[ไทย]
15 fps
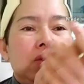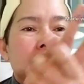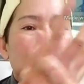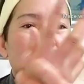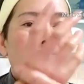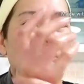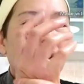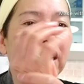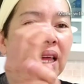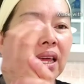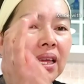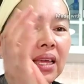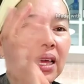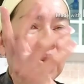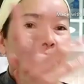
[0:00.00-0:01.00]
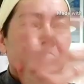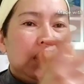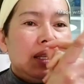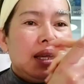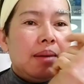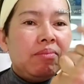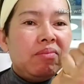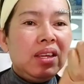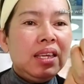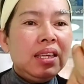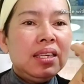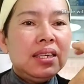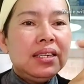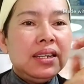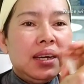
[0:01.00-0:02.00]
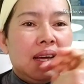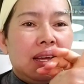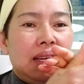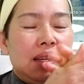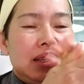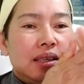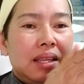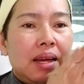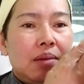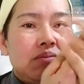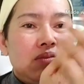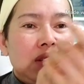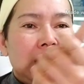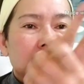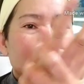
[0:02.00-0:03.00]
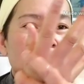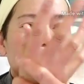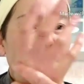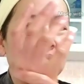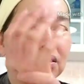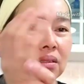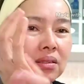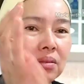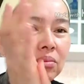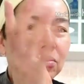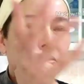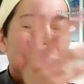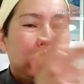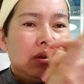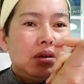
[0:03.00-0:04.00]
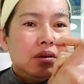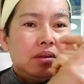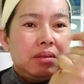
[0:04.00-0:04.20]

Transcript: ส่วนตัวแกเองแกมีทำไว้เยอะค่ะทำไว้เยอะเพราะ